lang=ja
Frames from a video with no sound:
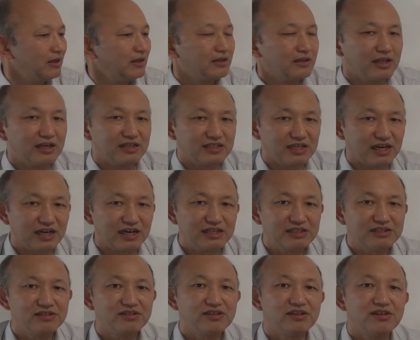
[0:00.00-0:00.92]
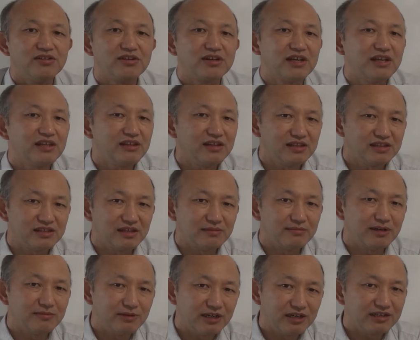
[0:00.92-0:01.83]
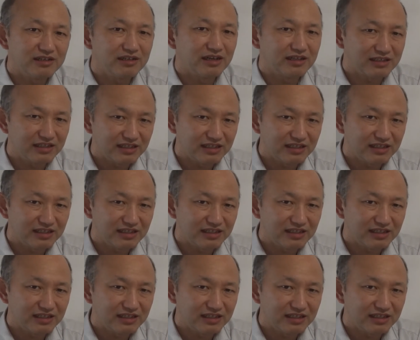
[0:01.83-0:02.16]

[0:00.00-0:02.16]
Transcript: で、社会主義を堅持したまま、